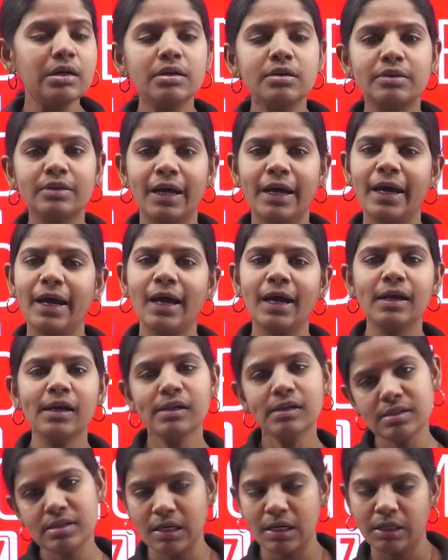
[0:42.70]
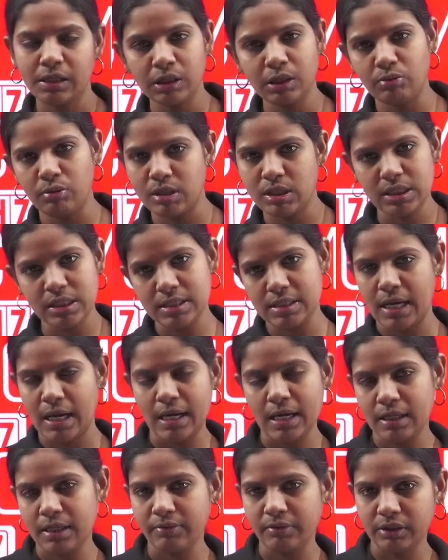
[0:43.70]
ட்ரையாங்கிள்ஸ்லேருந்து கொஷின்ஸ்
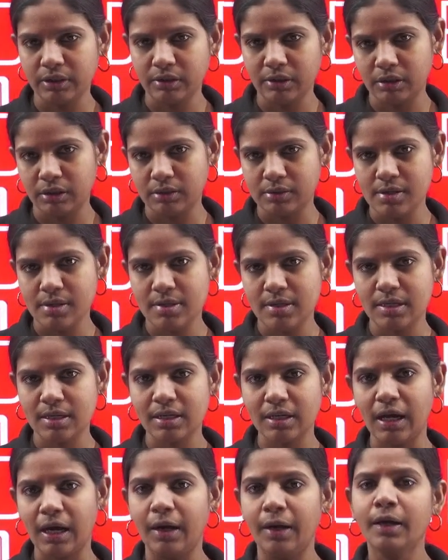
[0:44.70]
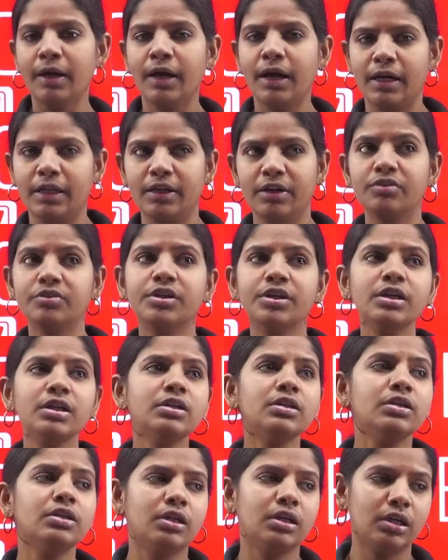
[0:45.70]
ஆனது வந்திருக்கு சரிங்களா அதாவது
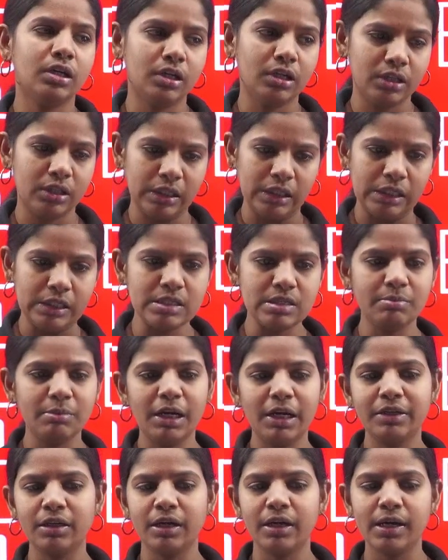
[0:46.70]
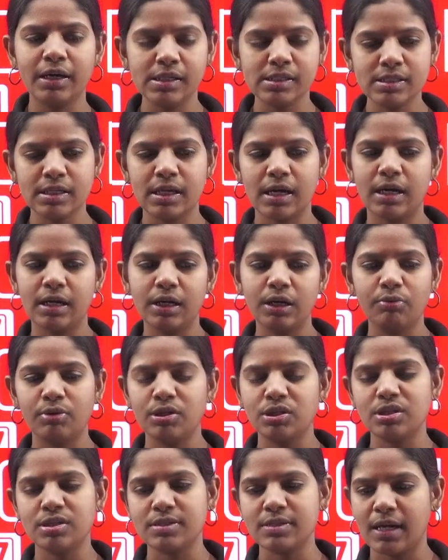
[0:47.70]
சிமிலர் ட்ரையாங்கிள்ஸ்க்கான
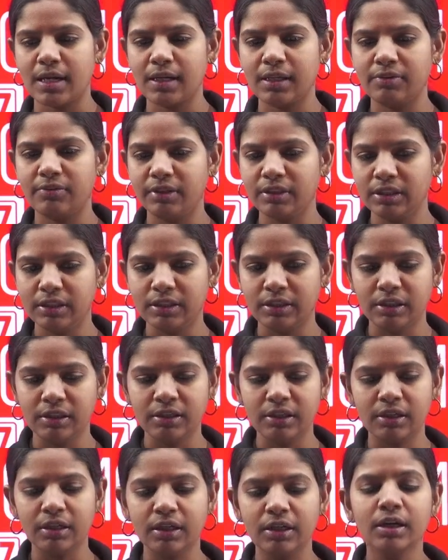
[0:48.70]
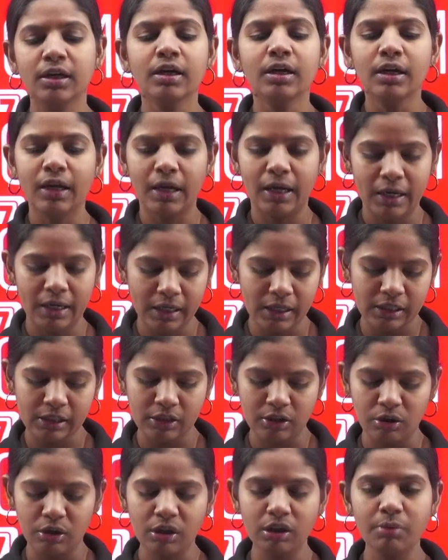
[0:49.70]
கொஷின்ஸ் ஆனது வந்துட்டு இருந்திருக்கு ஏன்னா அதை
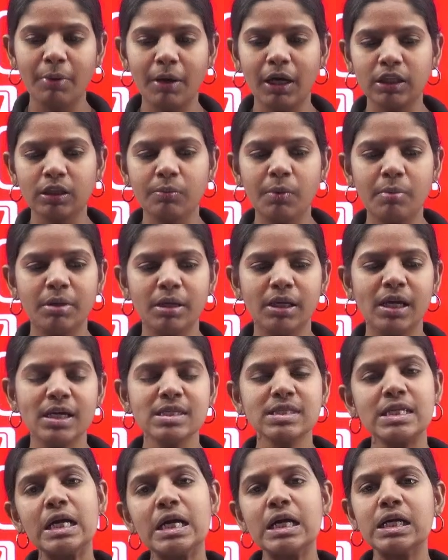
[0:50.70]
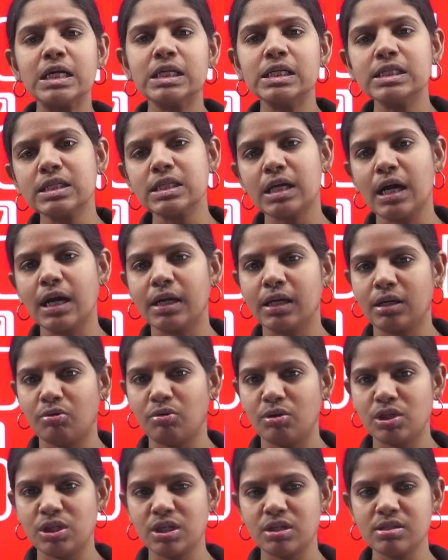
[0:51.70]
தொடர்ந்து பார்த்தோம் அப்படின்னா சர்க்கிள்ஸ்க்கான
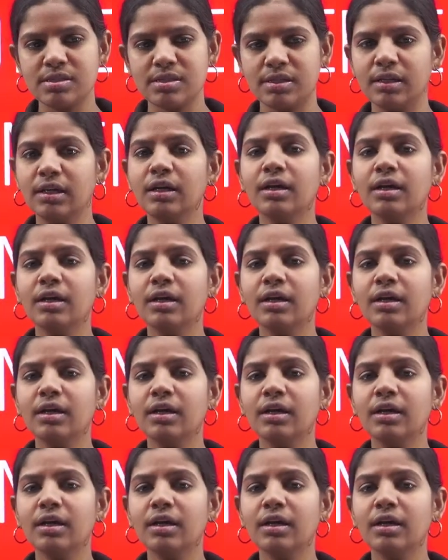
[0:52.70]
கொஷின்ஸு